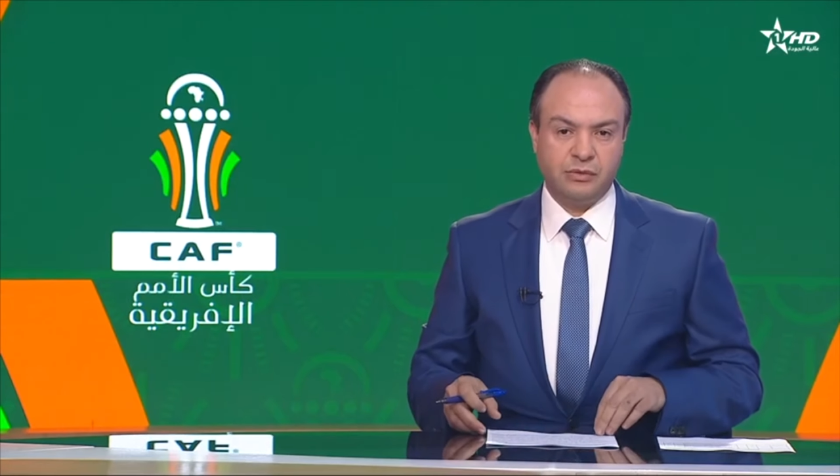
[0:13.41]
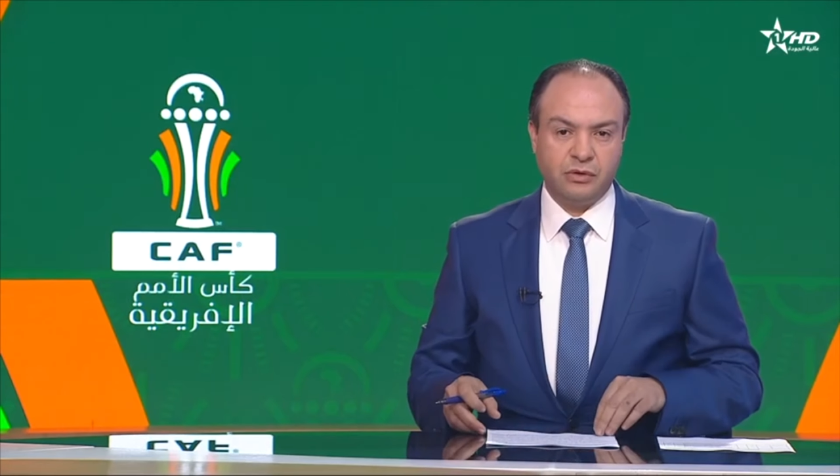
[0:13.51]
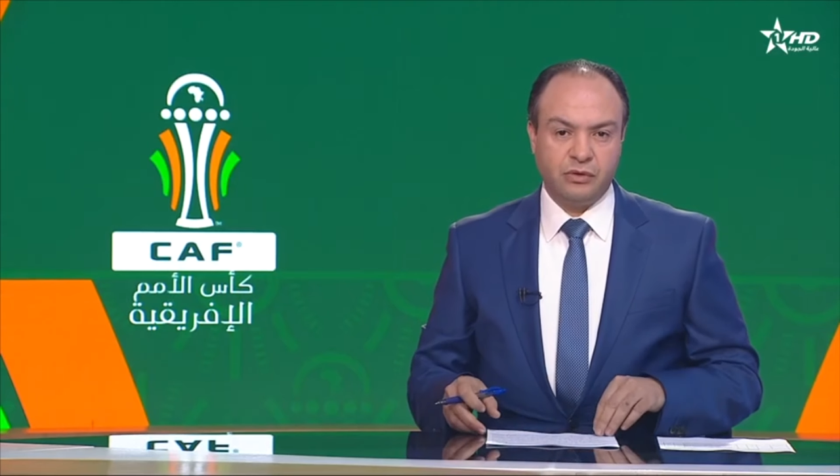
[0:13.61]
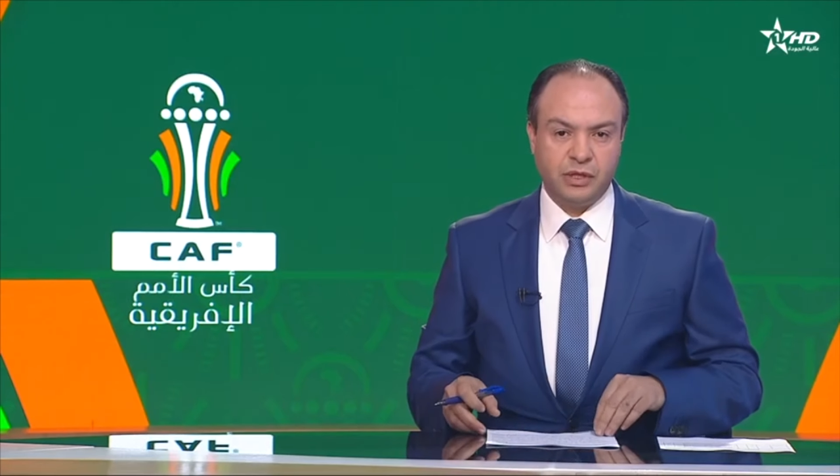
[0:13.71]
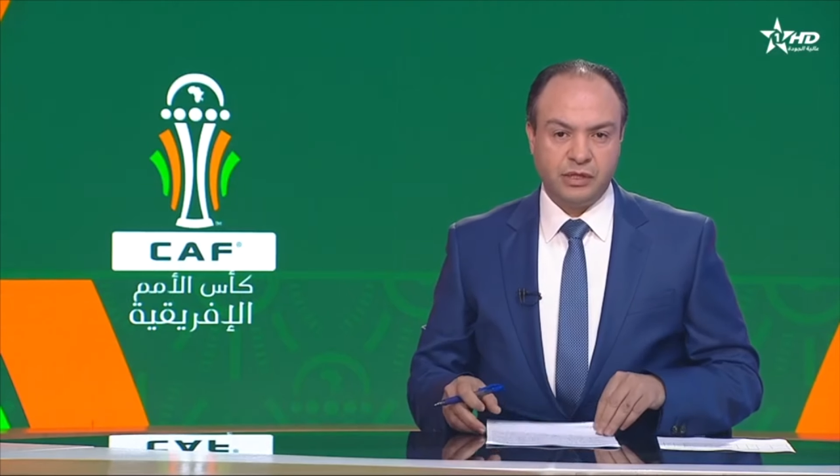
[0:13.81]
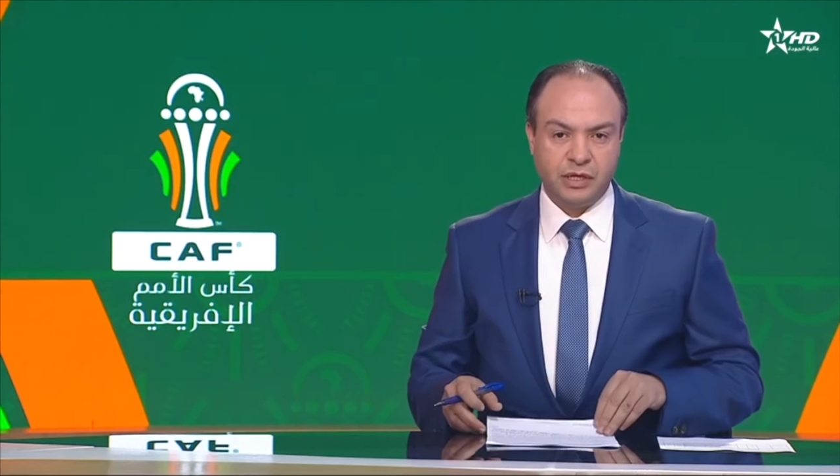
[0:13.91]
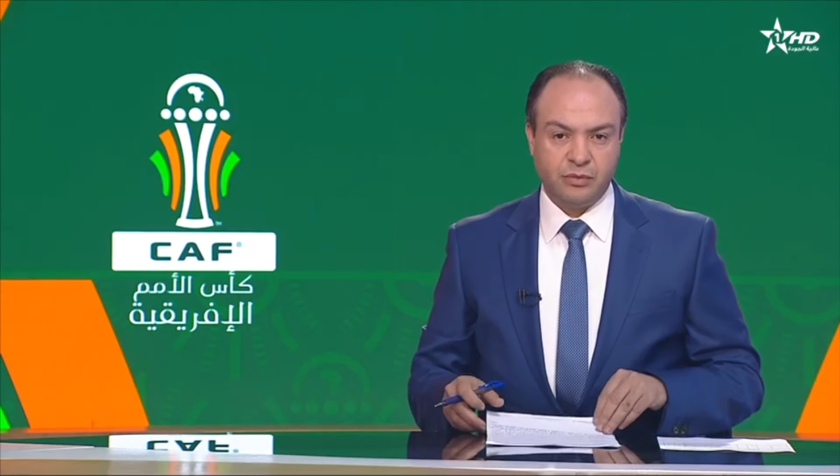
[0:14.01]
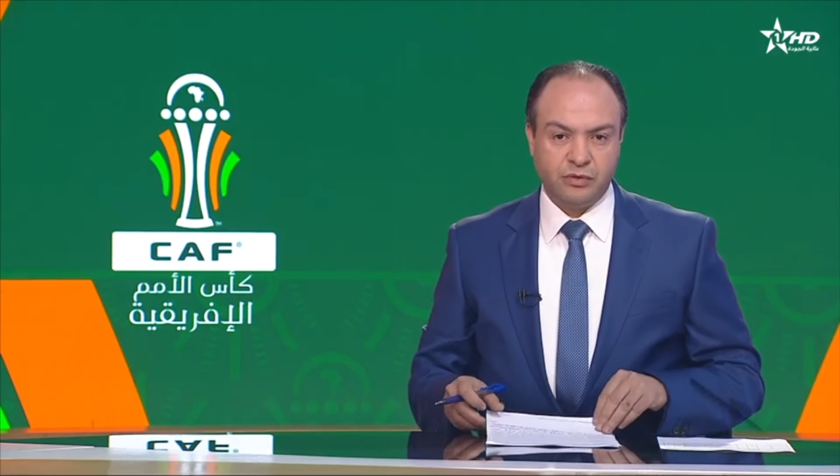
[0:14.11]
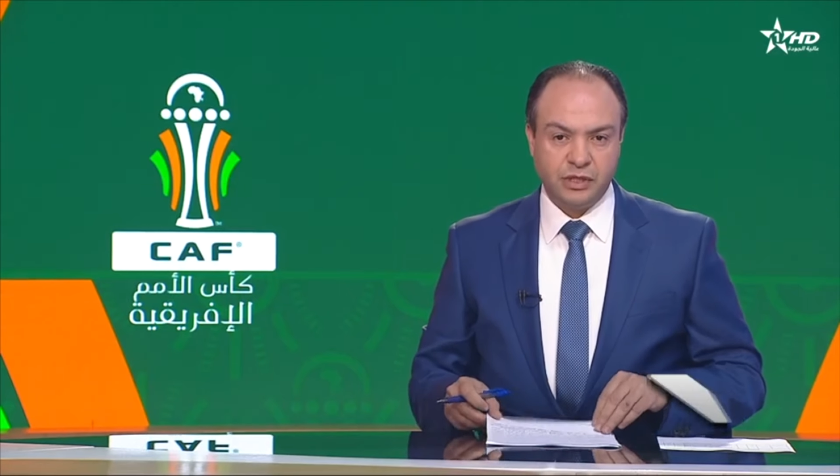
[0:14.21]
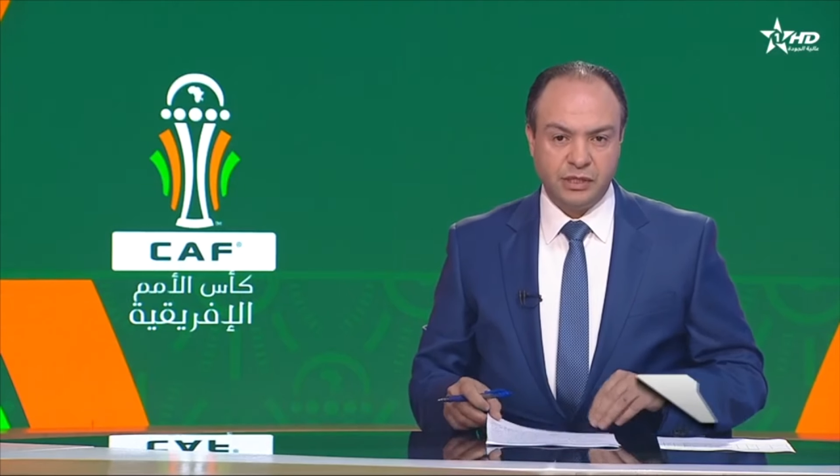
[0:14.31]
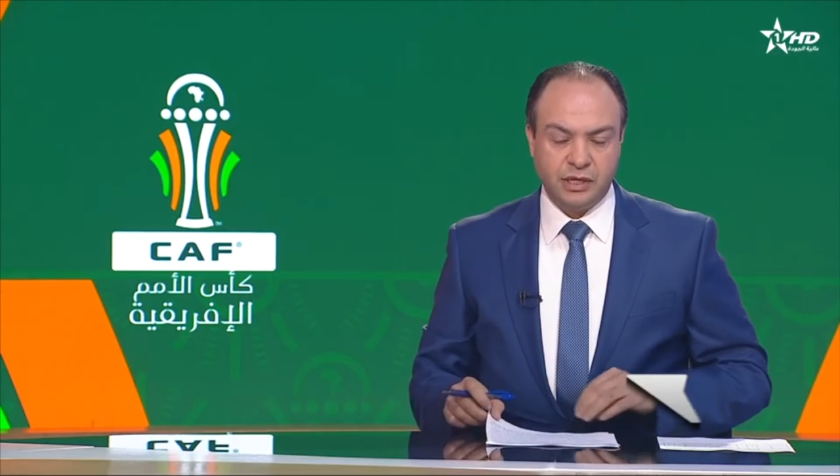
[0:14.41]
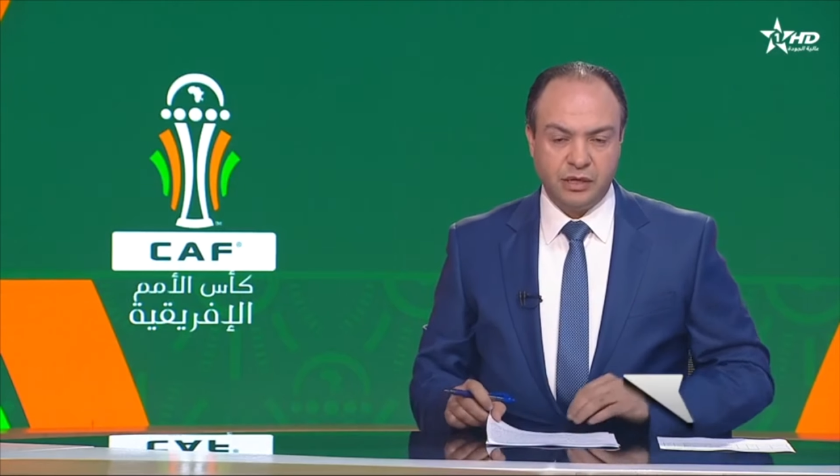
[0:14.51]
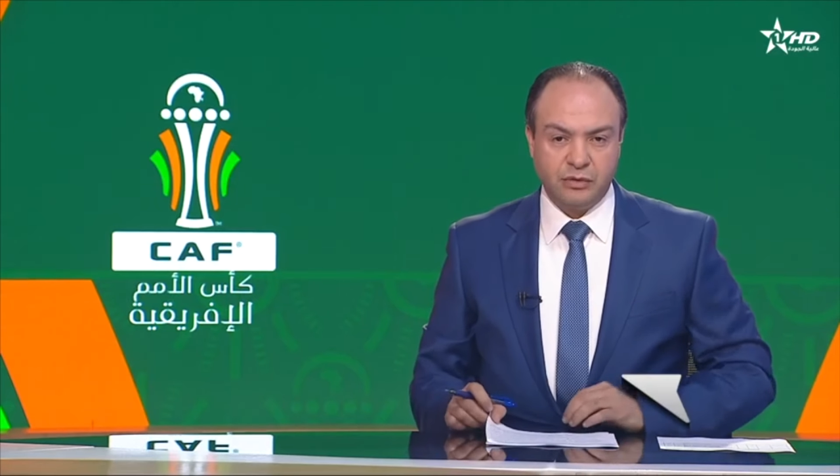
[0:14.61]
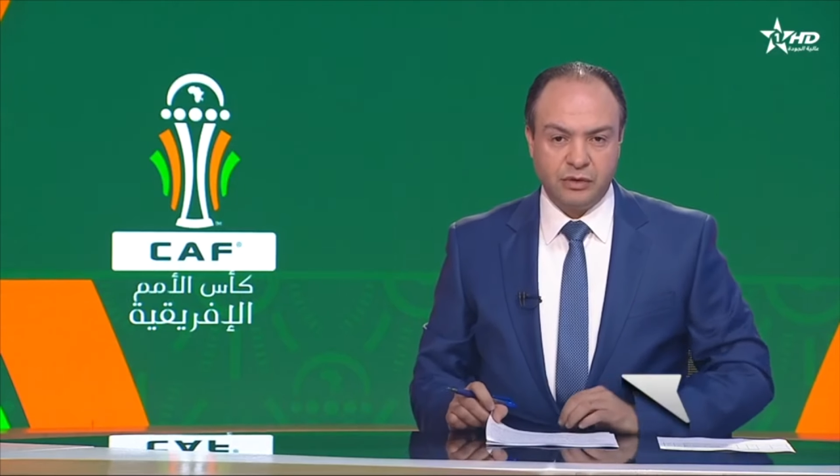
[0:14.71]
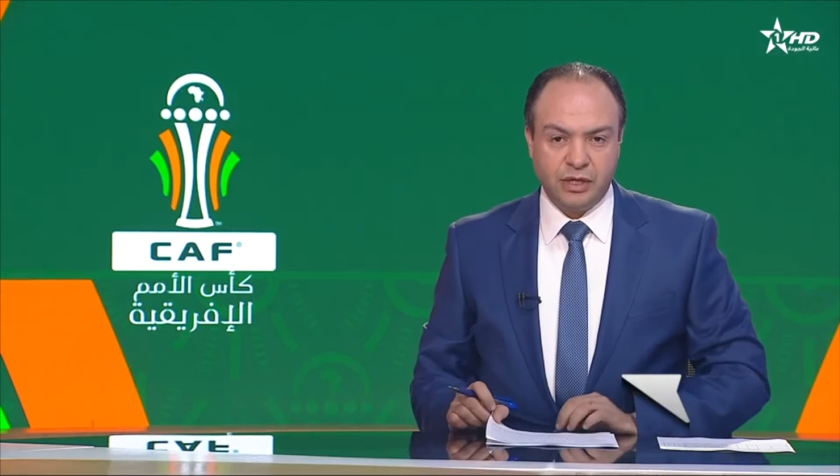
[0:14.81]
مقودة تربوتة
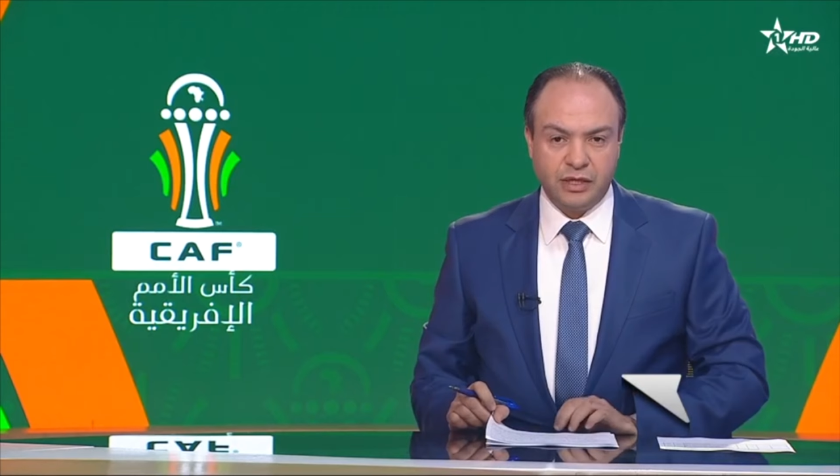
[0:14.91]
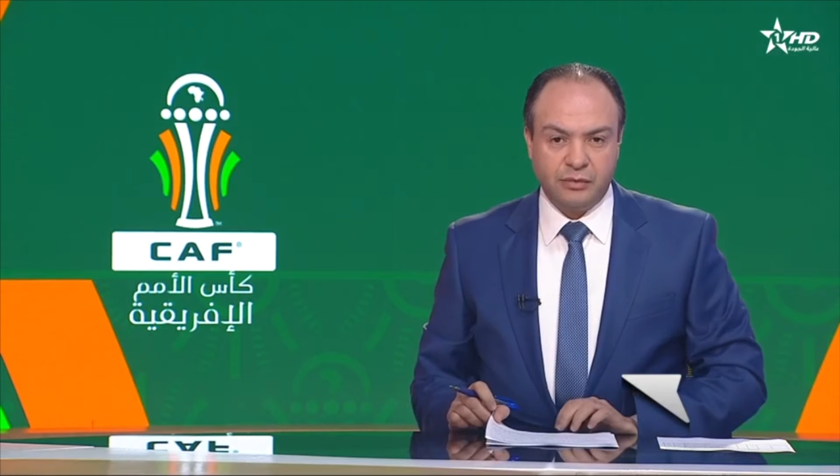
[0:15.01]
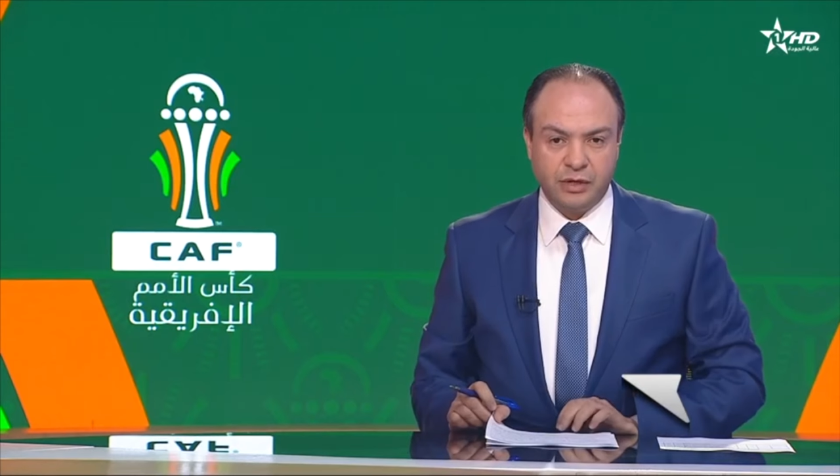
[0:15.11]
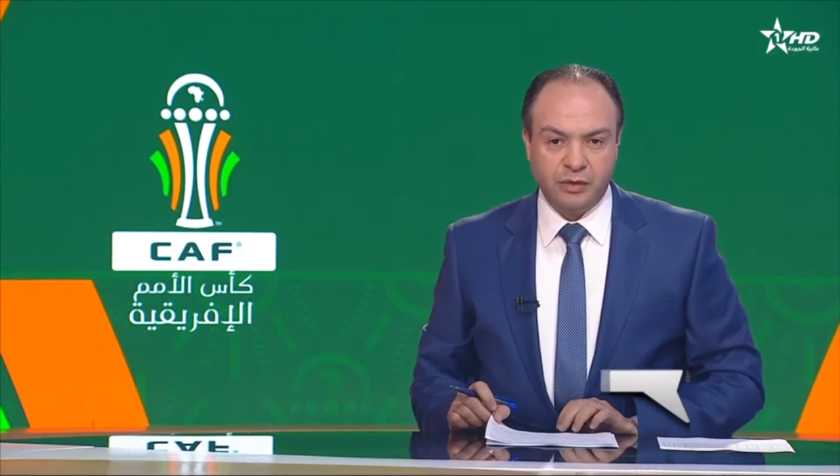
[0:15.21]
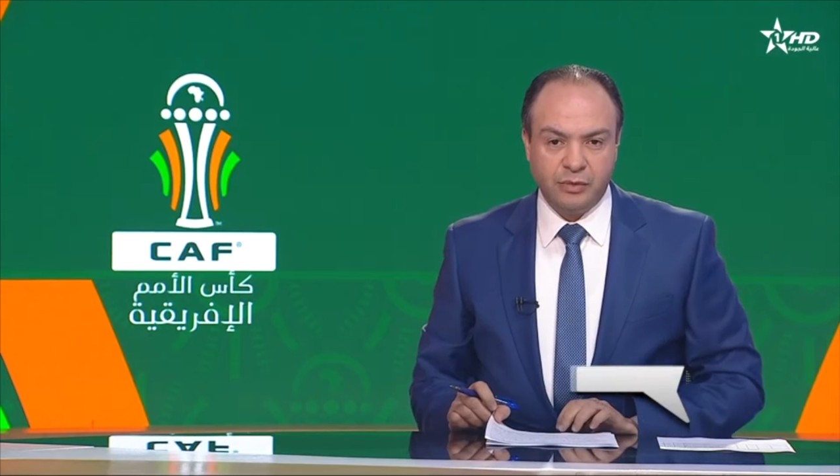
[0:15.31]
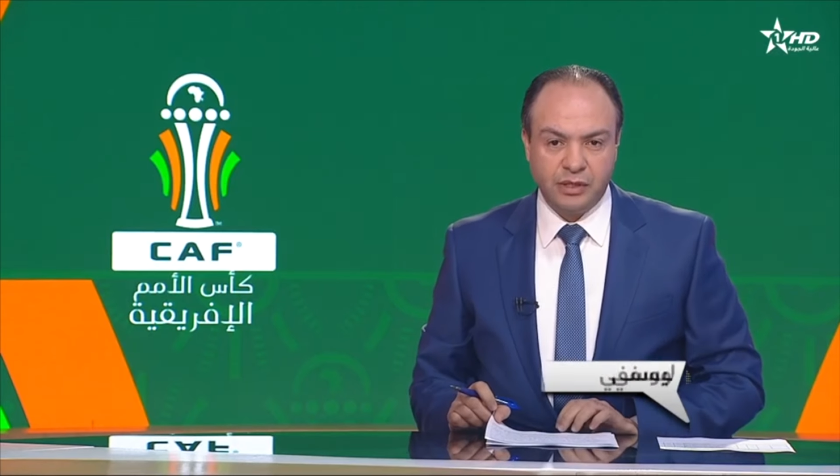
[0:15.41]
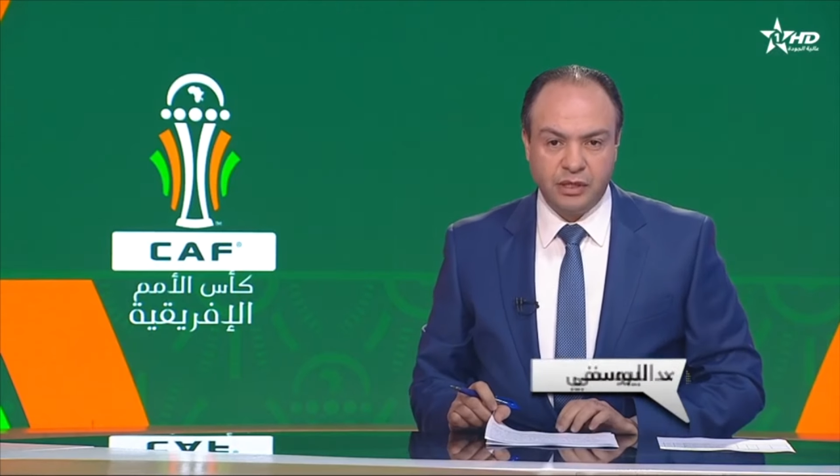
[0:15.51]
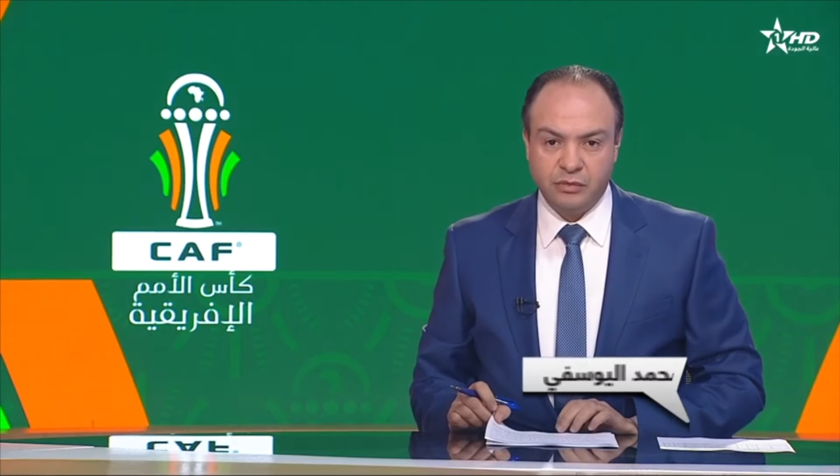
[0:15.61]
تانا مرتاثة مغربية